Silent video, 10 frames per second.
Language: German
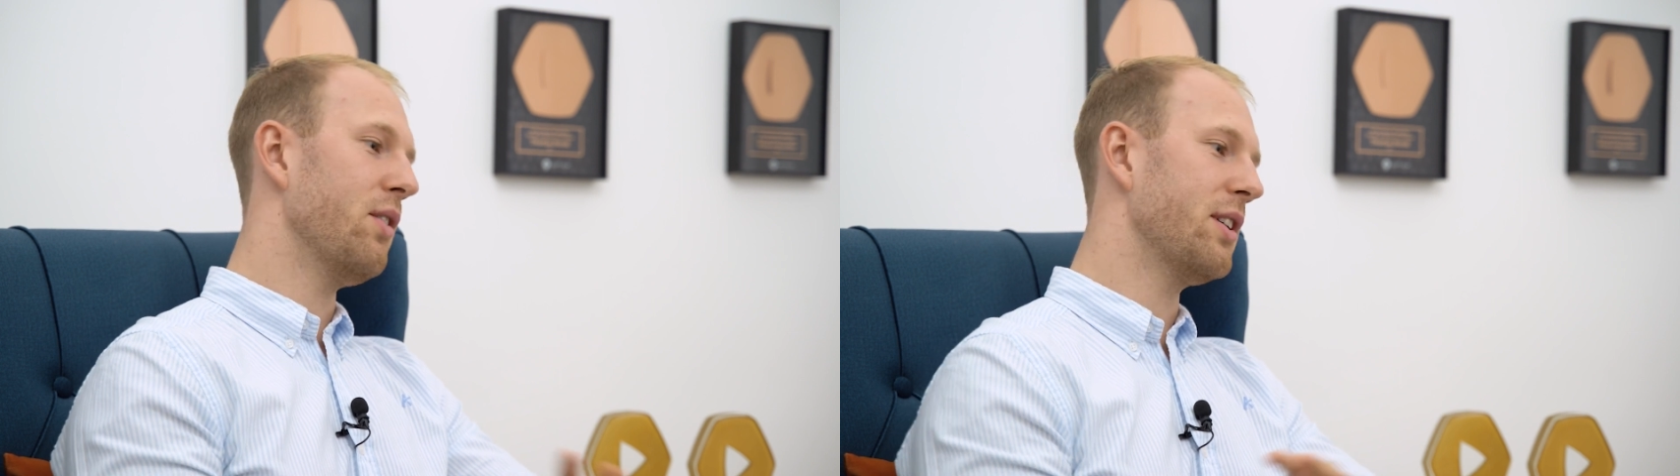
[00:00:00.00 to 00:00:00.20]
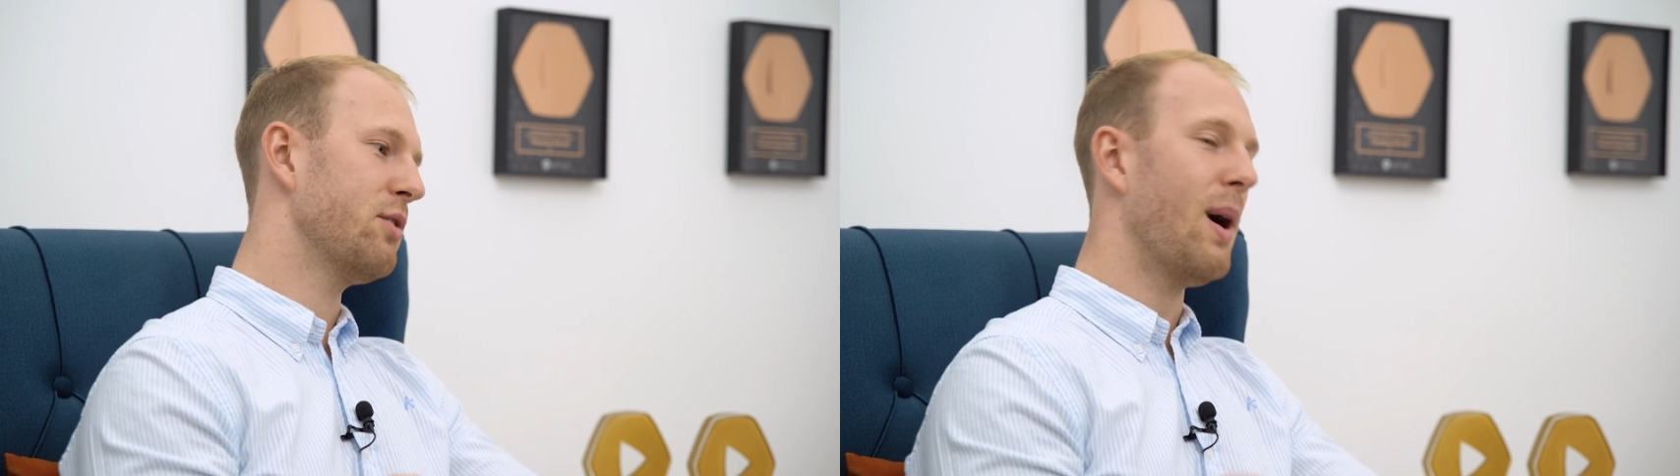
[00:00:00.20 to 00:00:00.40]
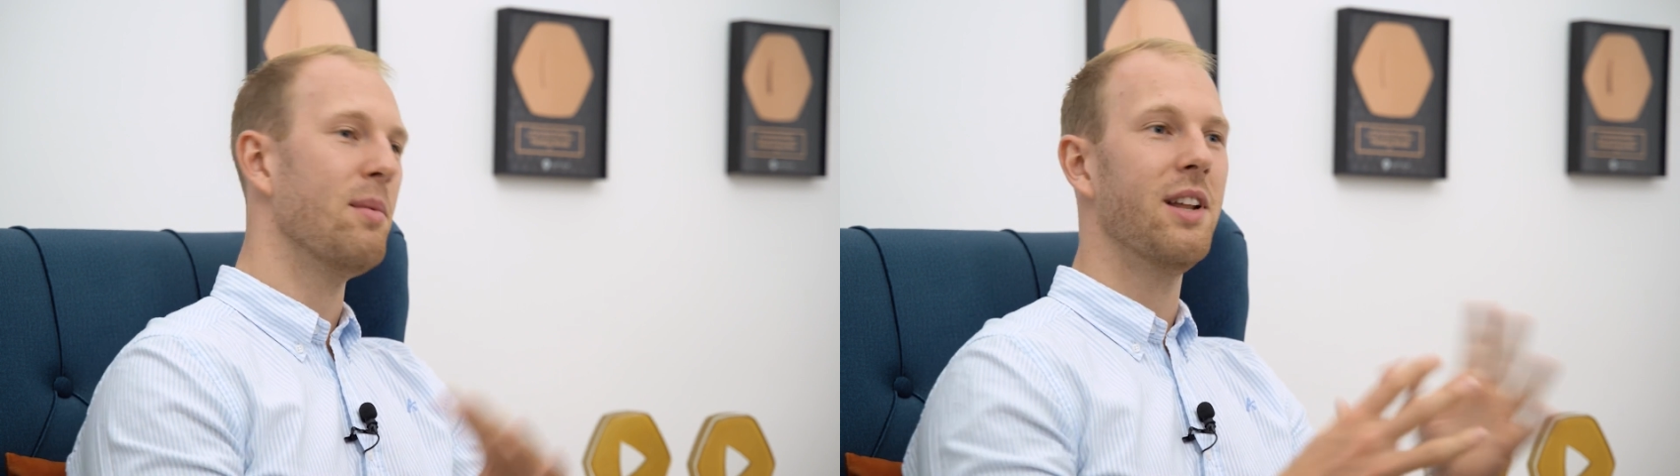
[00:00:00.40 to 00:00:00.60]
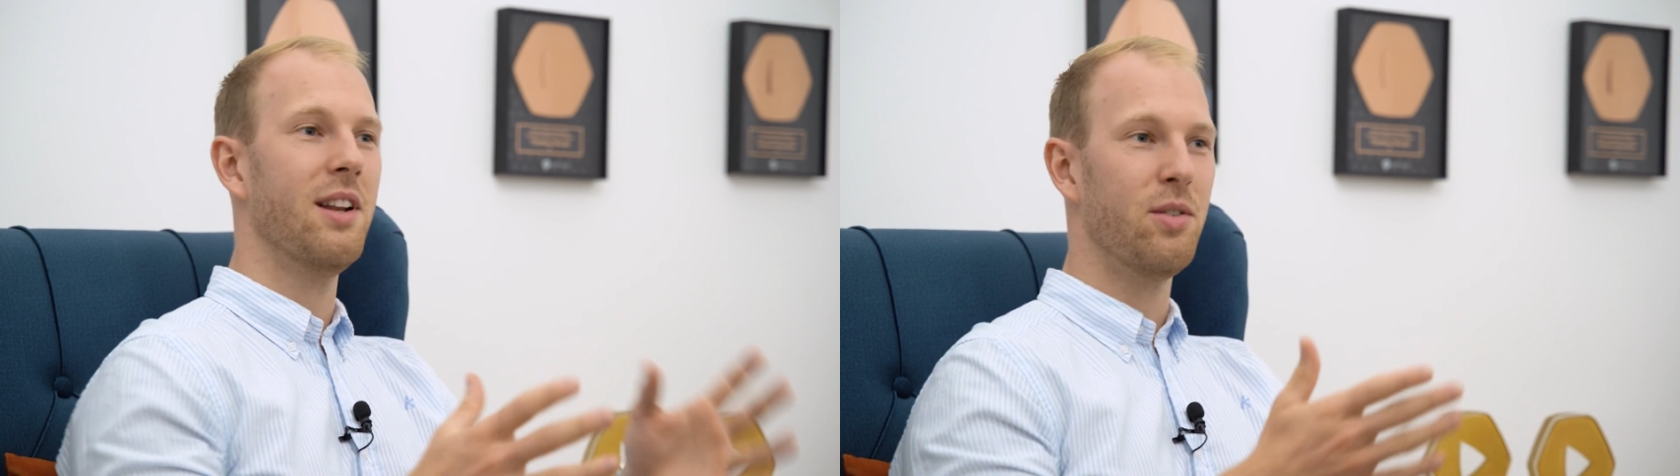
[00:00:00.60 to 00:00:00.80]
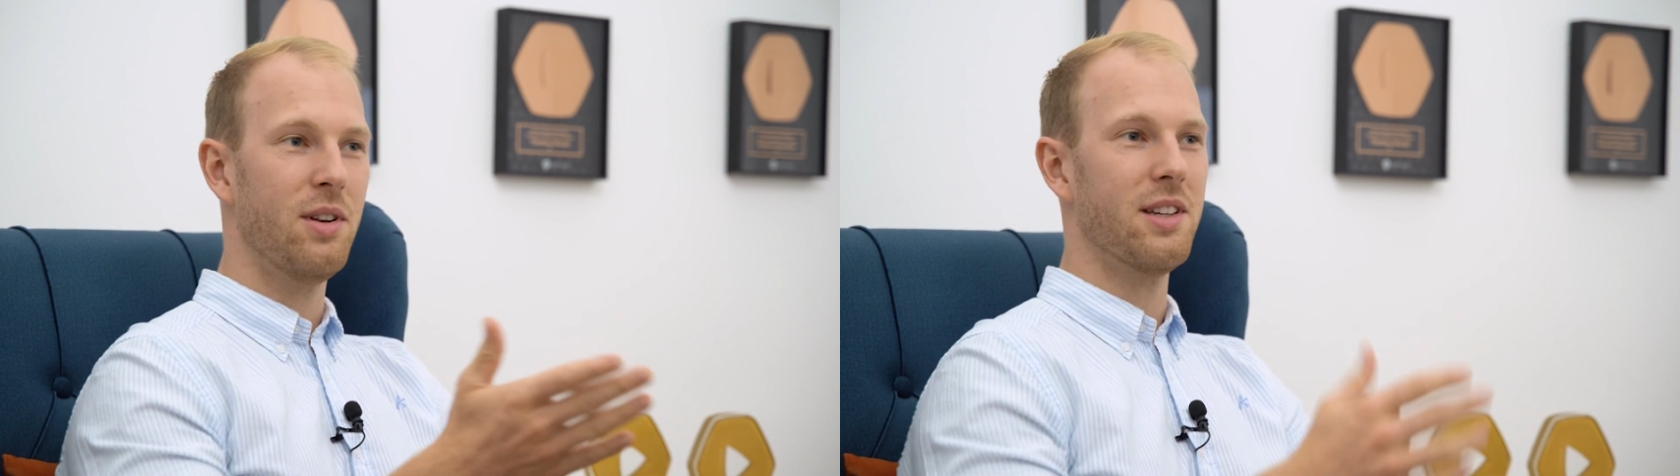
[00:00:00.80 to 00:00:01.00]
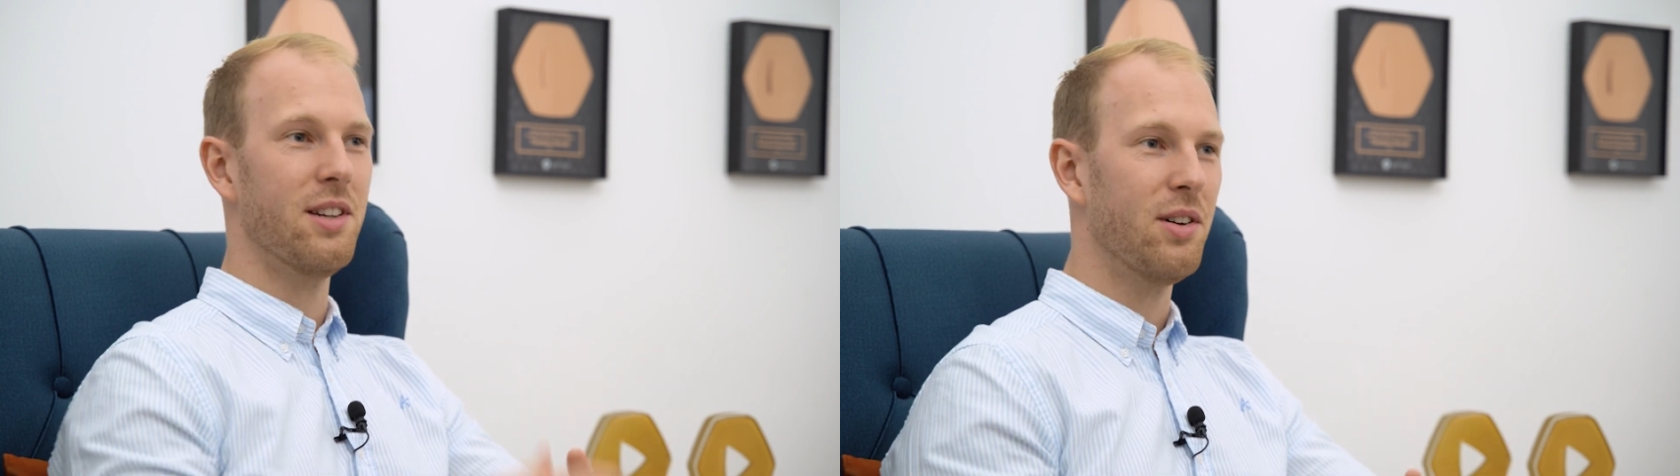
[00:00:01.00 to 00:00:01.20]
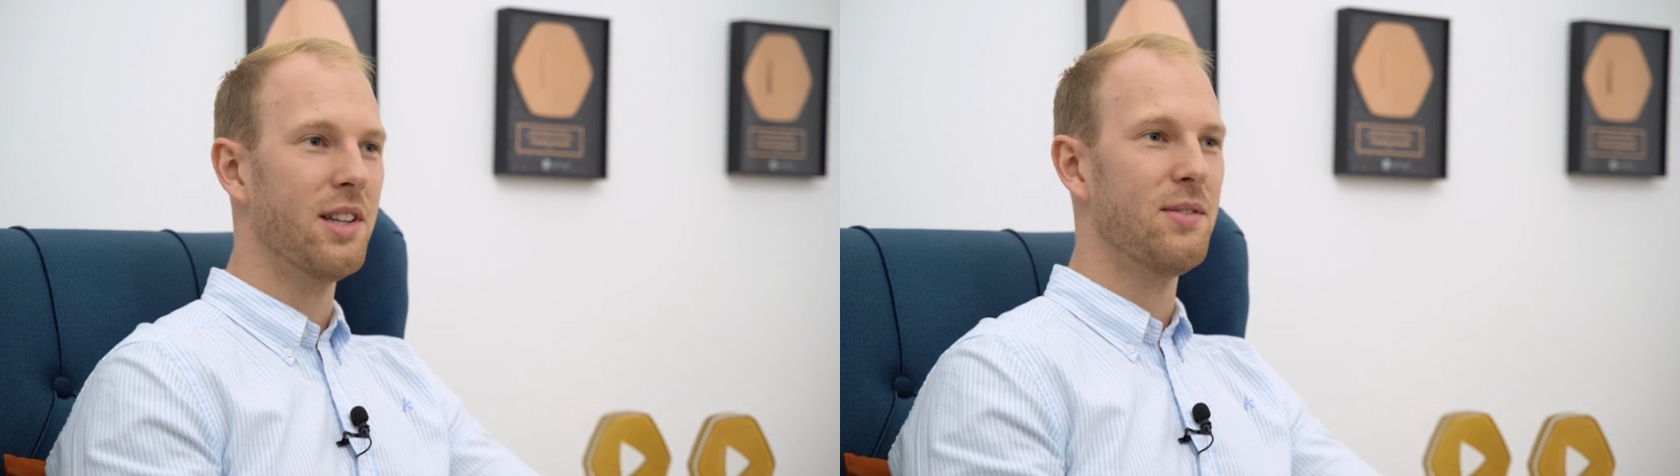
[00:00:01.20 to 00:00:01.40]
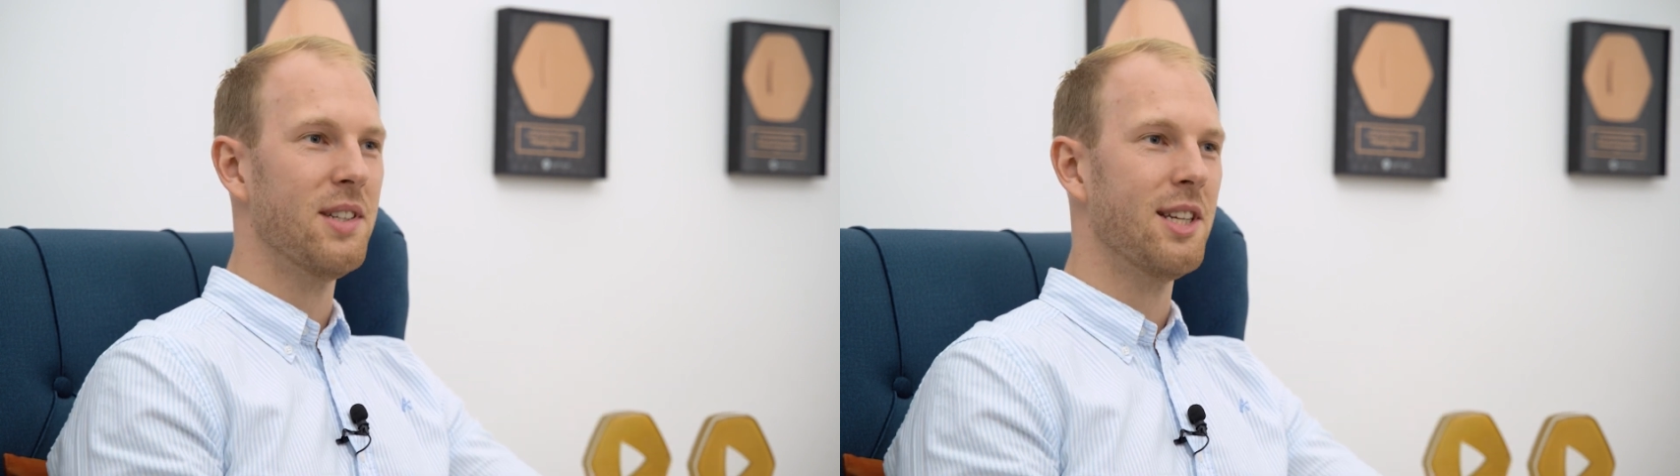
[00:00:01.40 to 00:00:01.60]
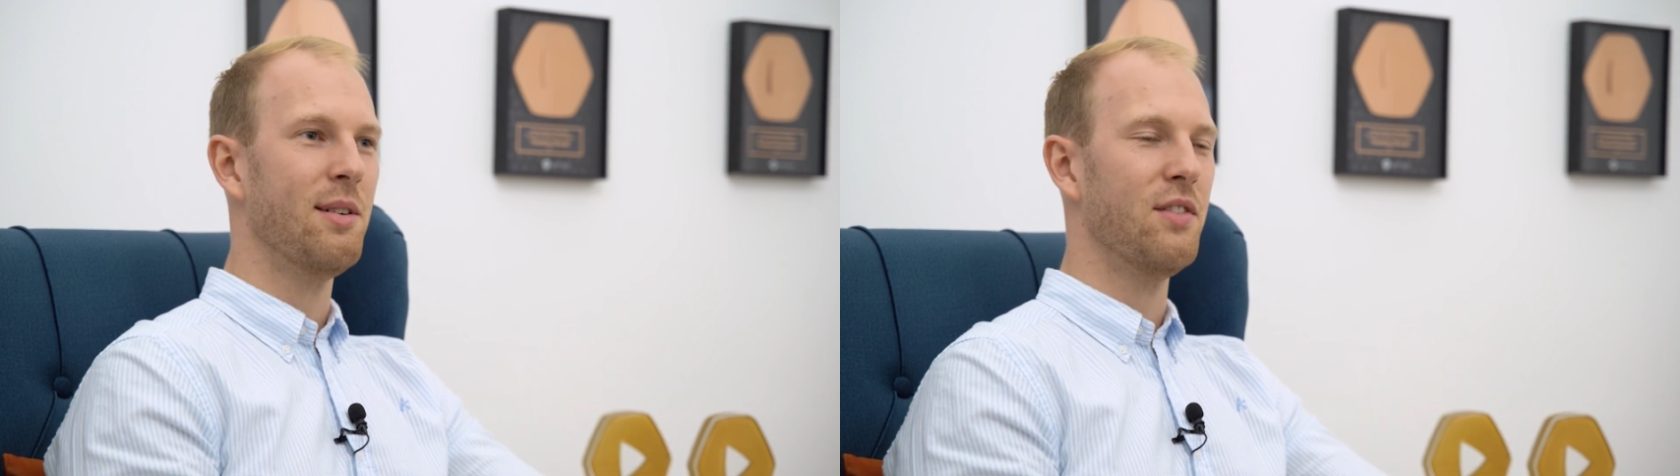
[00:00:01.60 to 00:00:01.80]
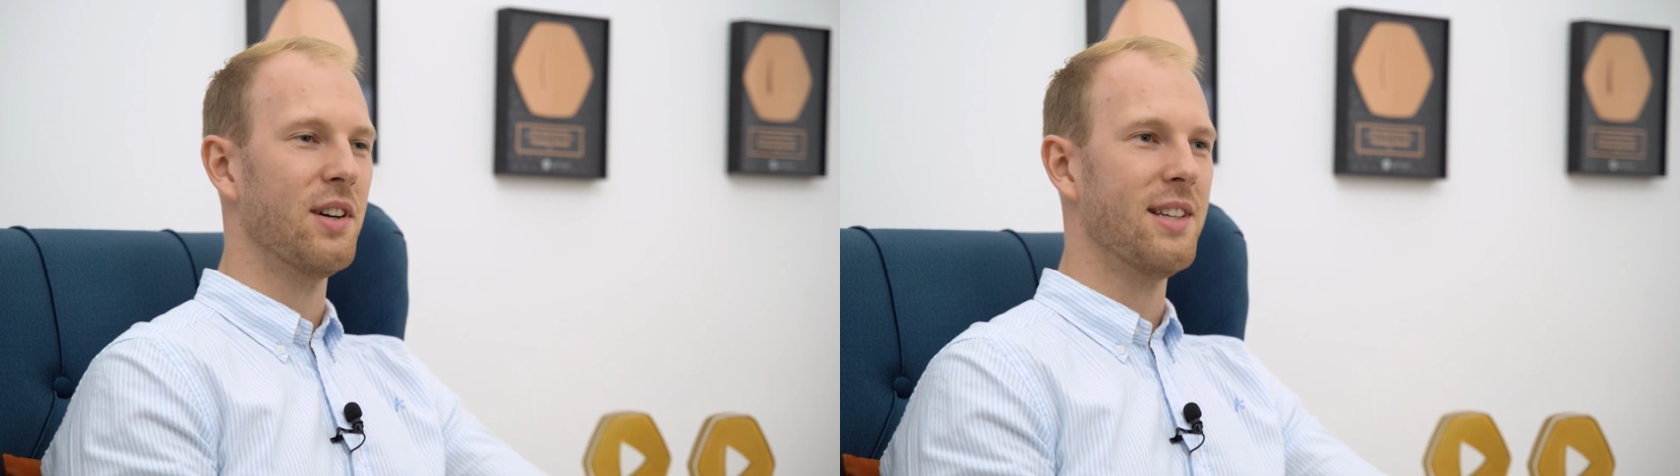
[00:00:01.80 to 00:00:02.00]
Und ich spare mir dann natürlich genau das, was
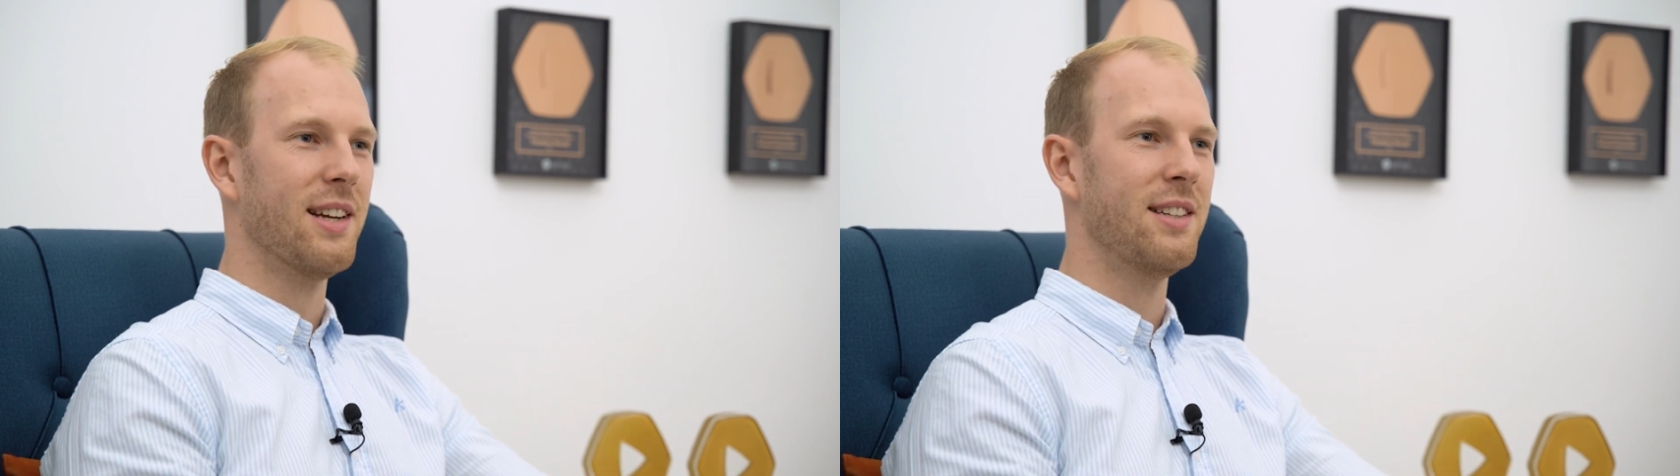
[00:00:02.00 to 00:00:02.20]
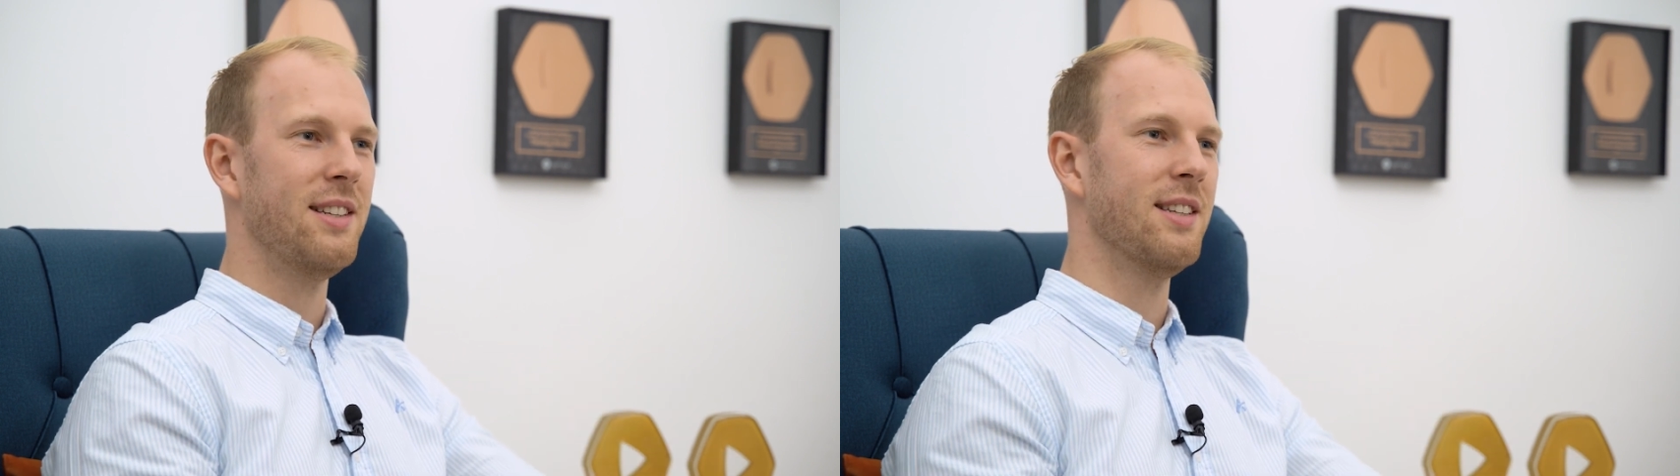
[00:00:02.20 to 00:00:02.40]
ich am Anfang sagte,